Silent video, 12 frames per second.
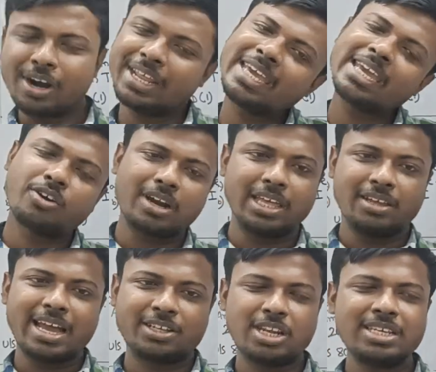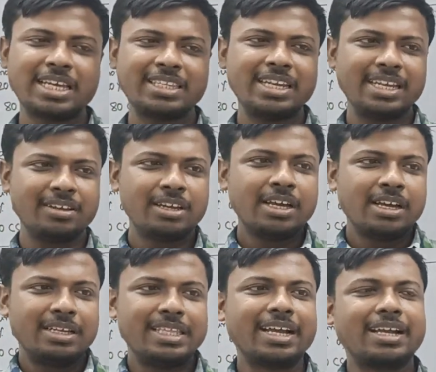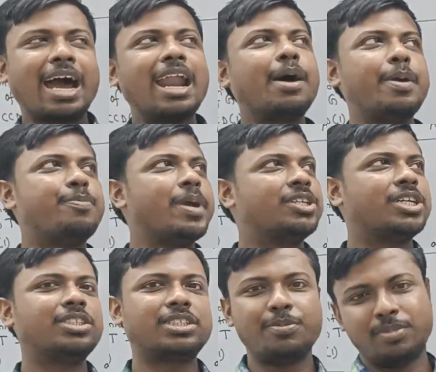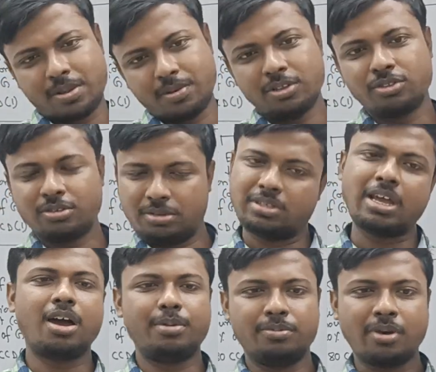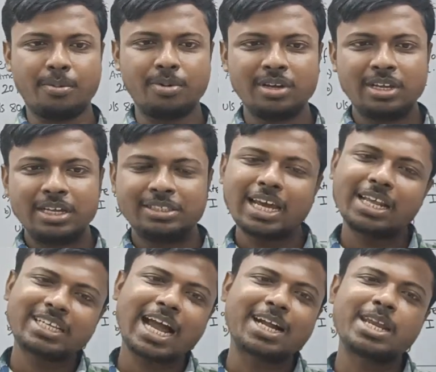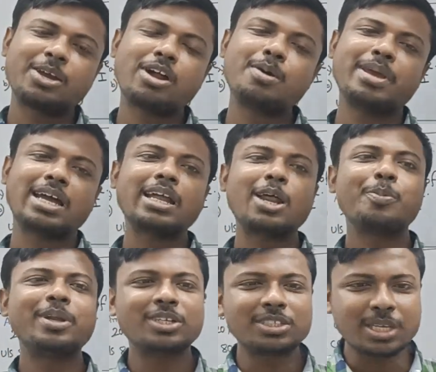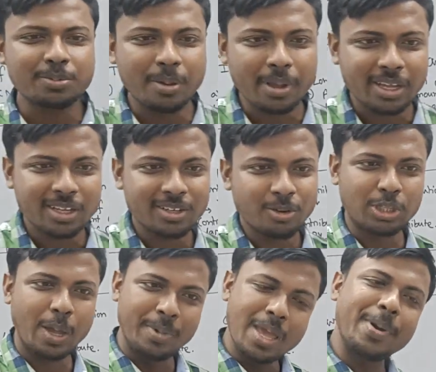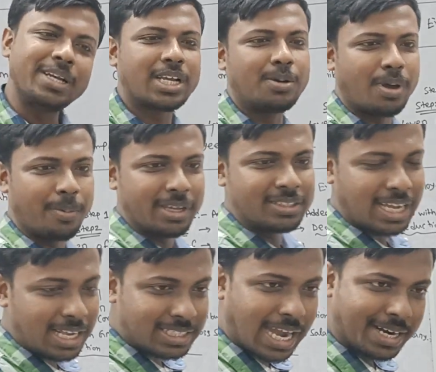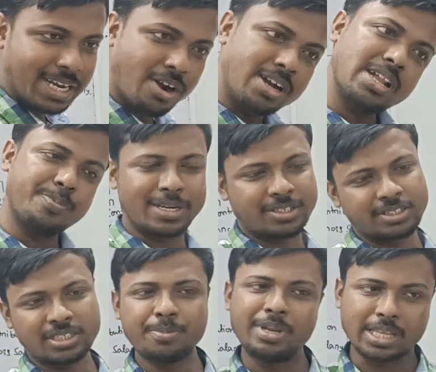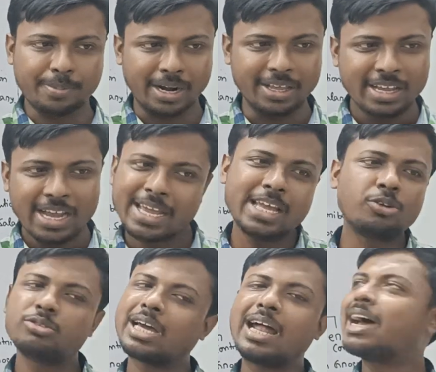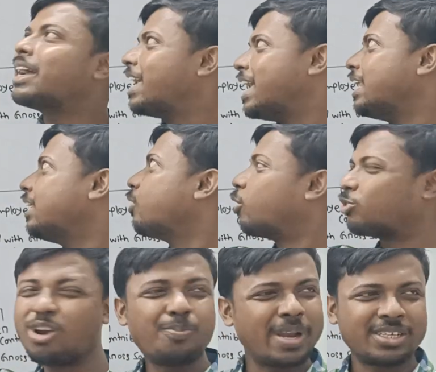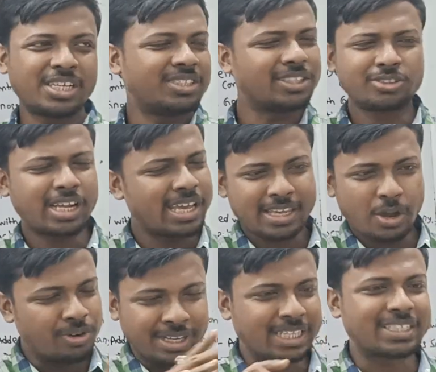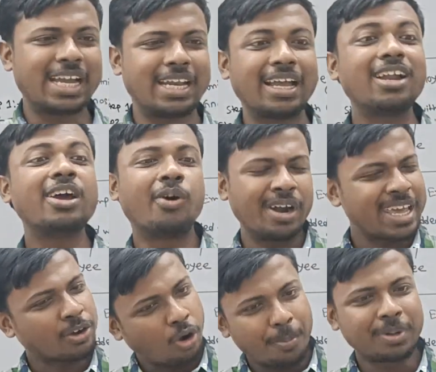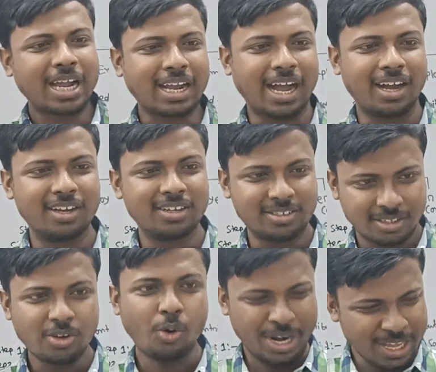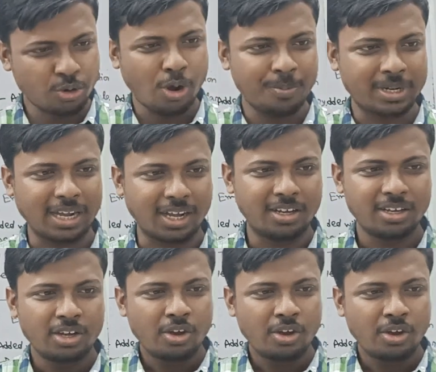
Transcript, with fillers: অনেকেই করে অ্যাকচুয়ালি যাদের ইয়ে, দেখ কারা এই পেনশন স্কিম নেবে ভাব যারা চাকরি করে বেকার কেন পেনশন স্কিম নেবে ও তো এমনি পেনশন পাবে যারা চাকরি করেন তার পেনশন স্কিম নিতে পারে কিন্তু তারা এই অটল পেনশন যোজনায় কেউ নিতে চায় না কারণ অনেক কম টাকা অনেক কম টাকা